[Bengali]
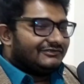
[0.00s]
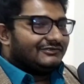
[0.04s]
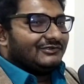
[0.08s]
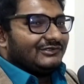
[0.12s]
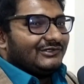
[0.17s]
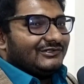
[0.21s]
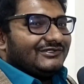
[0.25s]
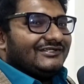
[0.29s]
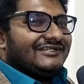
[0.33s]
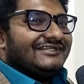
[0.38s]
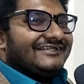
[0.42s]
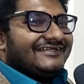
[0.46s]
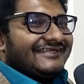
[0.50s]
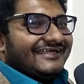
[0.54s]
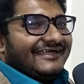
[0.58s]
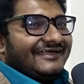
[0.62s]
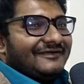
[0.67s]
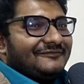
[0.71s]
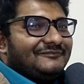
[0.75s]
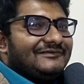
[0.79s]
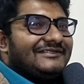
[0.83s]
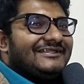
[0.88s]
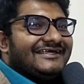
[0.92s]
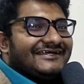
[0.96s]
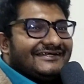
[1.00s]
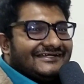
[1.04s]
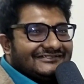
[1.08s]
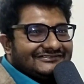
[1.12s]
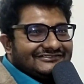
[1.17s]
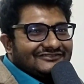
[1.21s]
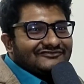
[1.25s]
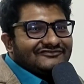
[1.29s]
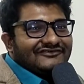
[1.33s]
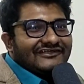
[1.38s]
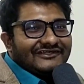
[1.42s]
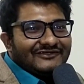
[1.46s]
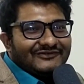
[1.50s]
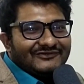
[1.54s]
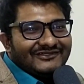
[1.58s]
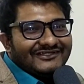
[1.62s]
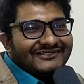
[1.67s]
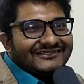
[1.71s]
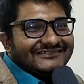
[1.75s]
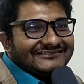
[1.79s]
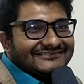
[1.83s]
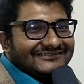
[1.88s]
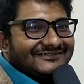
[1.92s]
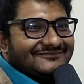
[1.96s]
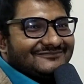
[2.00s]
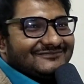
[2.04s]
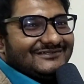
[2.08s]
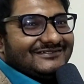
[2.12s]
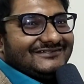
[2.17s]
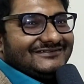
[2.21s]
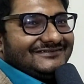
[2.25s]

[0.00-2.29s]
ইন্দ্রনীলকে হেভি লেগেছে ফেলুদা হিসাবে